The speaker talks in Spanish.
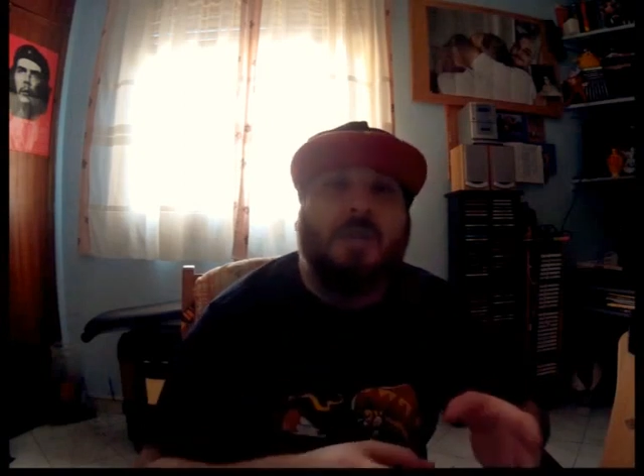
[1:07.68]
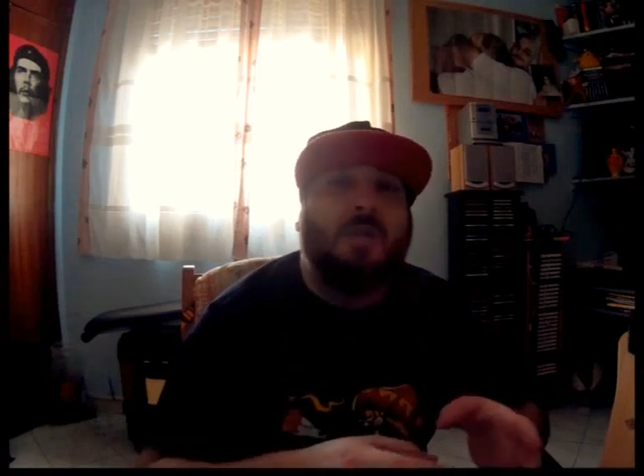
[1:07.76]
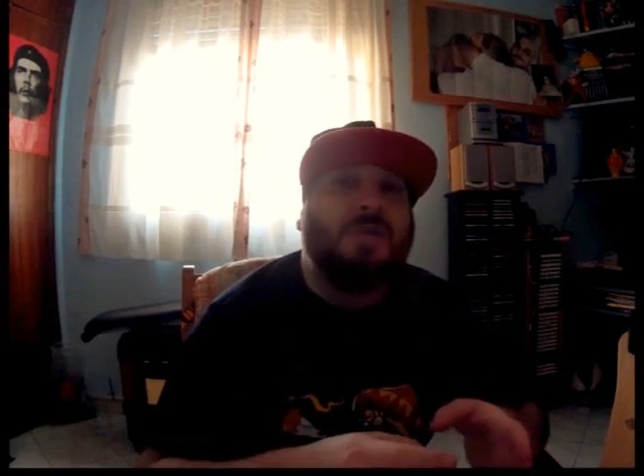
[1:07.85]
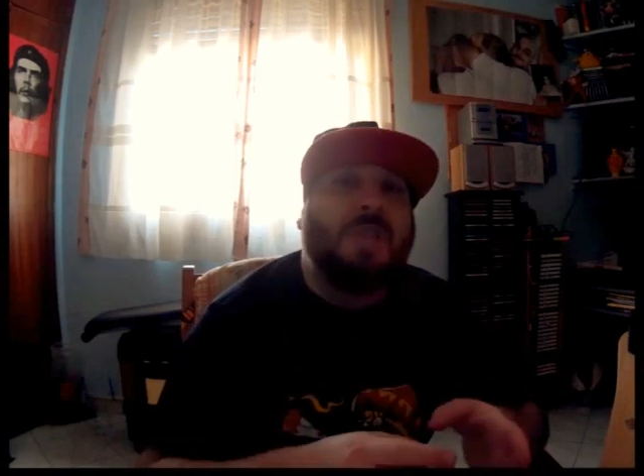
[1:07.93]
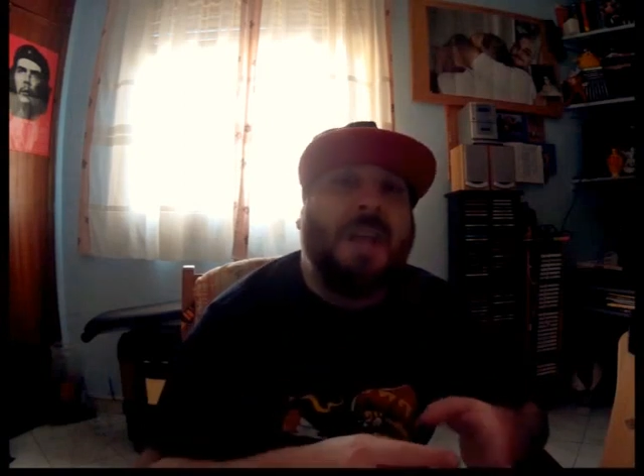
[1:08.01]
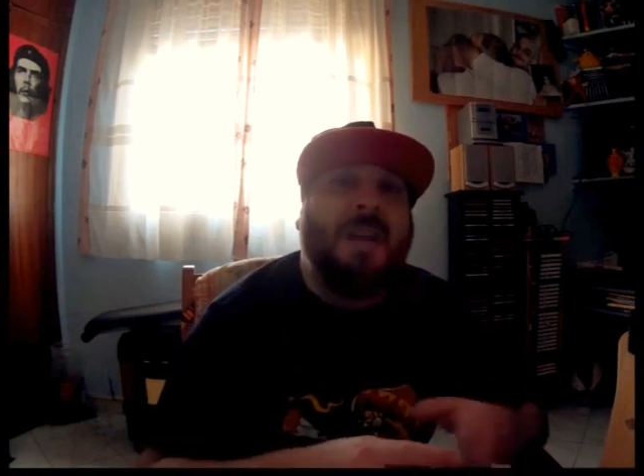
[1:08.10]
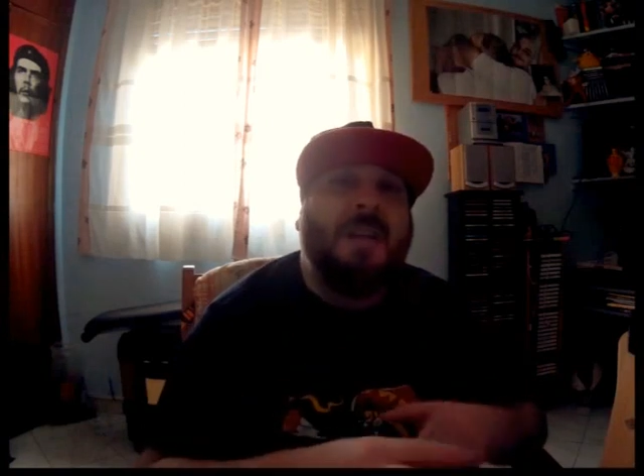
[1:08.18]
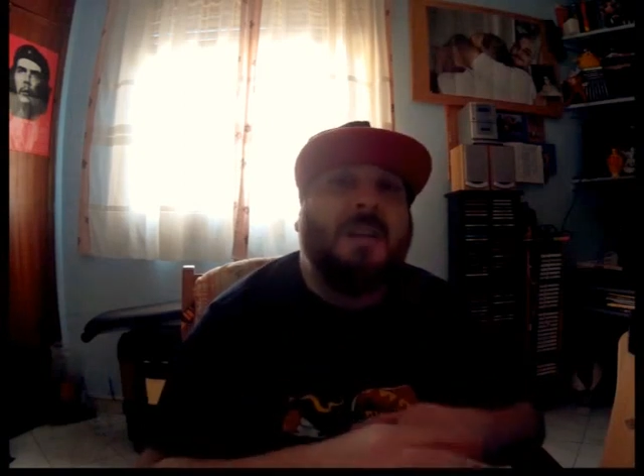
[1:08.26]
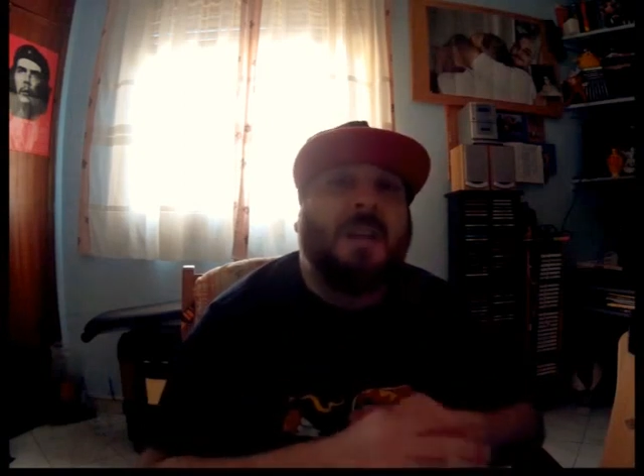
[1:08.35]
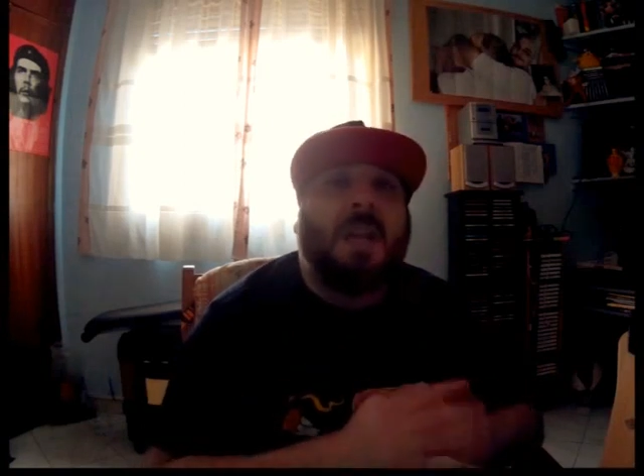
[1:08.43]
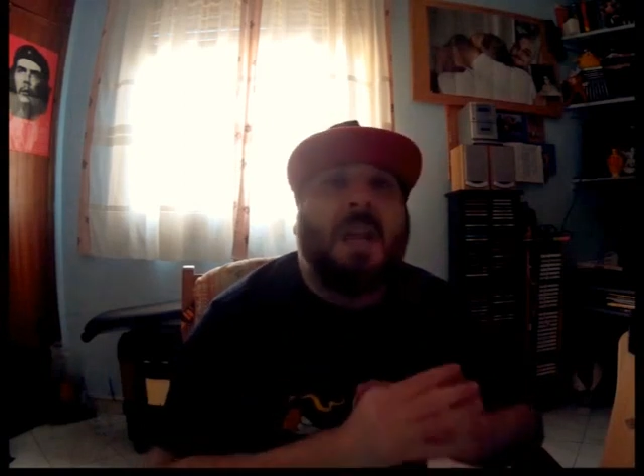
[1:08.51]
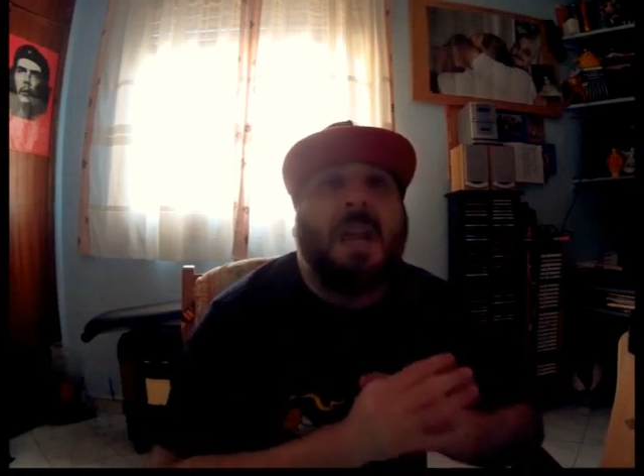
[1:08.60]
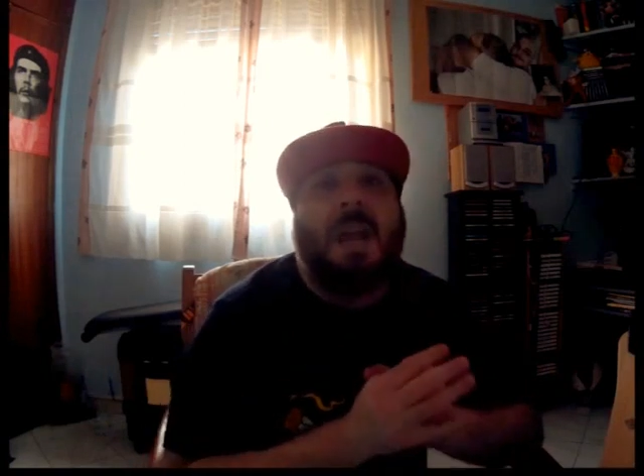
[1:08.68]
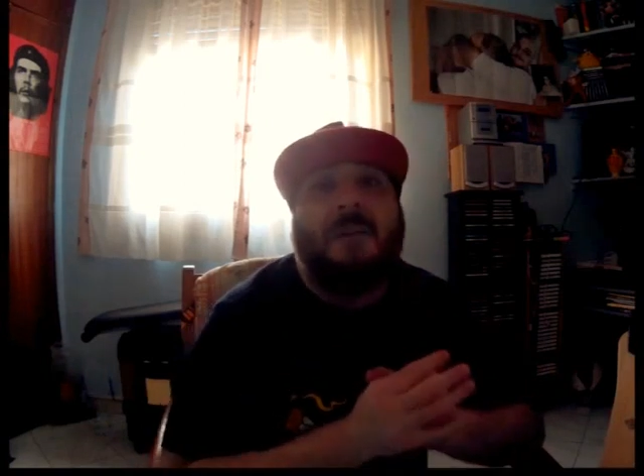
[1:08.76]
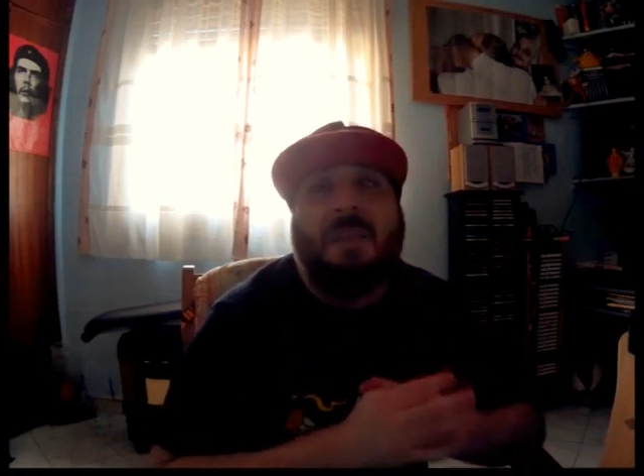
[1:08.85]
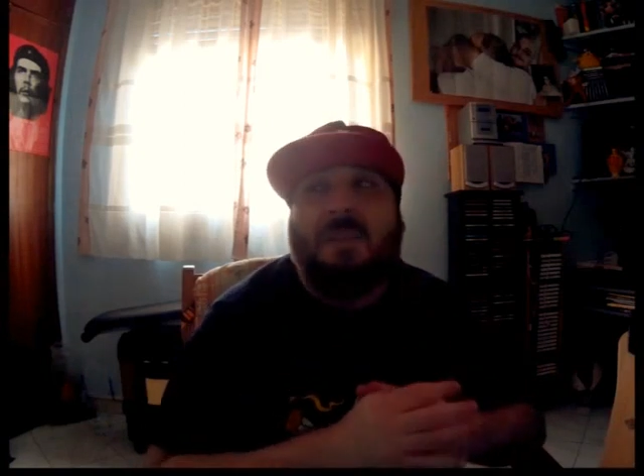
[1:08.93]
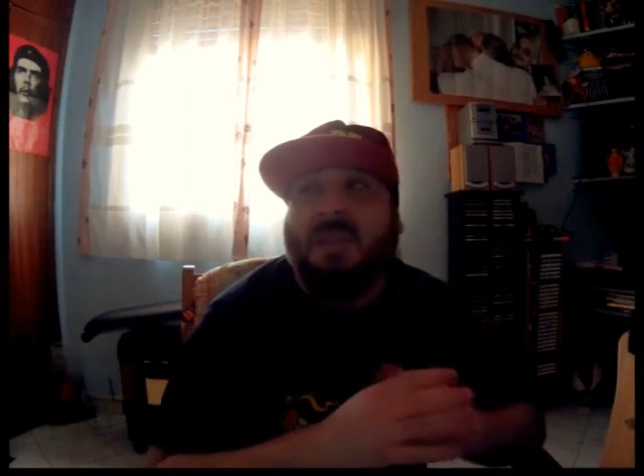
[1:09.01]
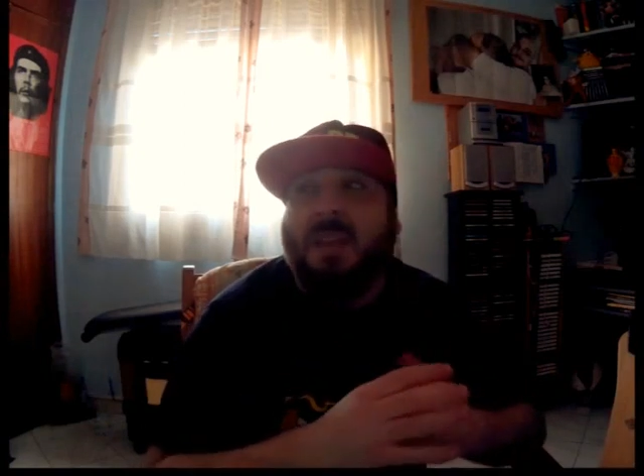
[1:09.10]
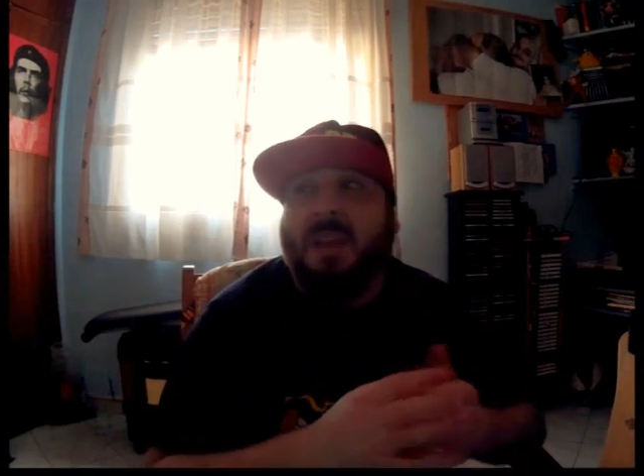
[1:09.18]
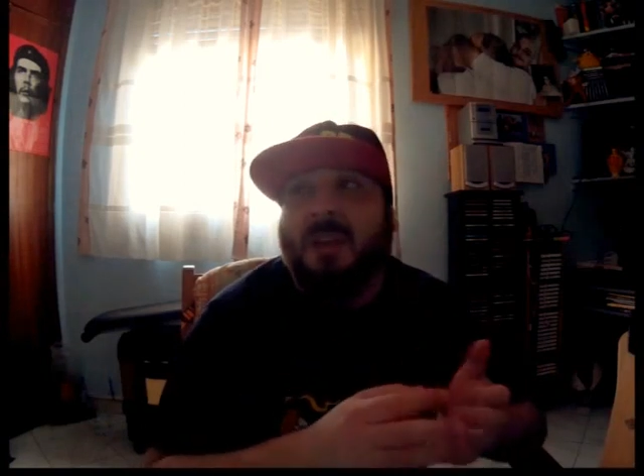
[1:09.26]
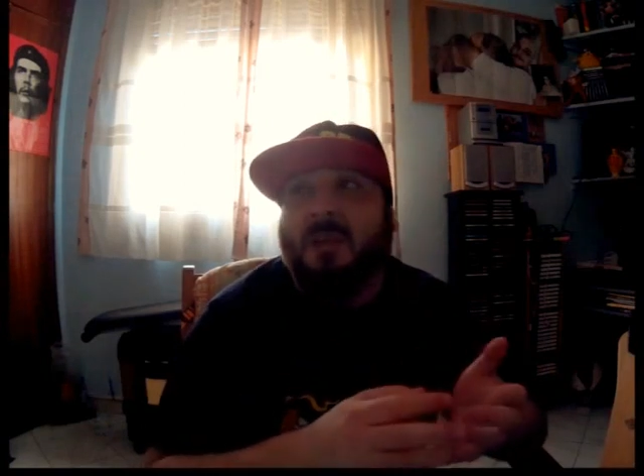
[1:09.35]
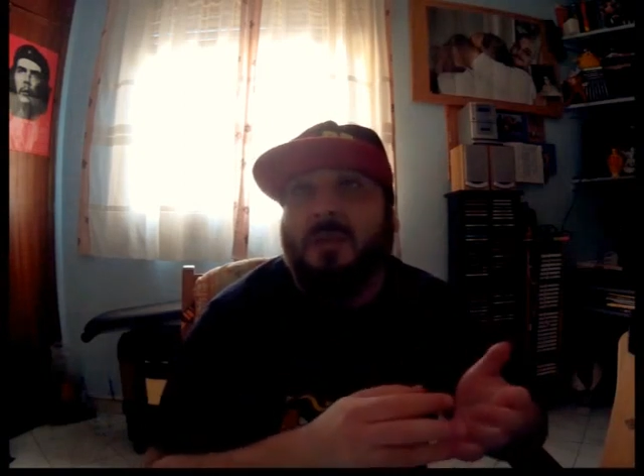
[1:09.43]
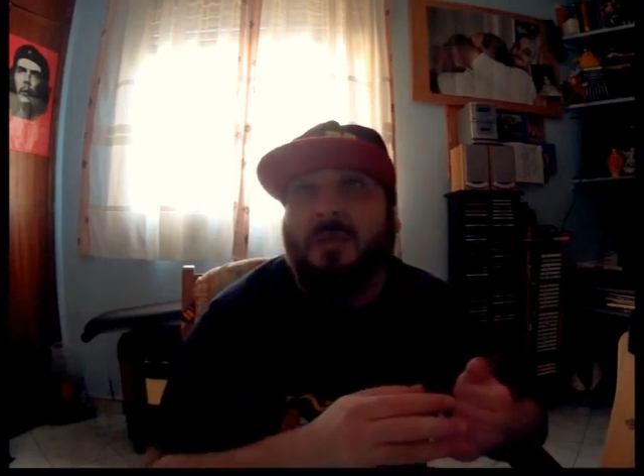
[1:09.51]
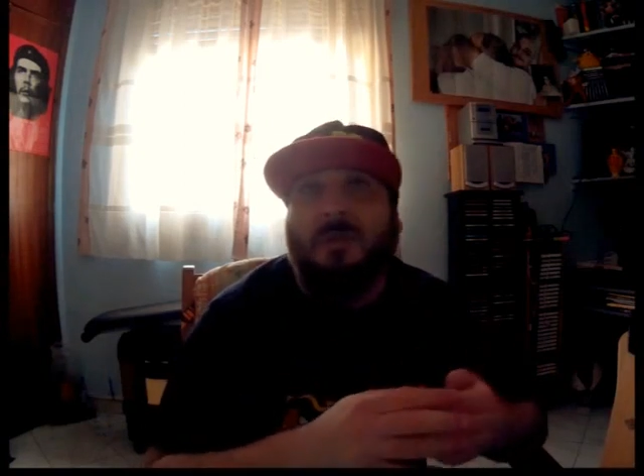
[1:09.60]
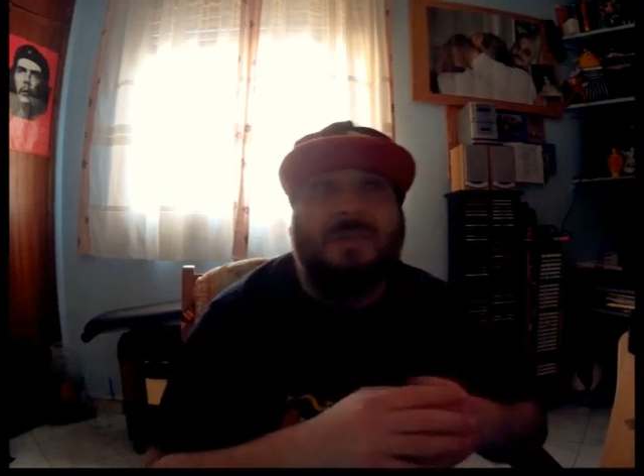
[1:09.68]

cosa que afecte o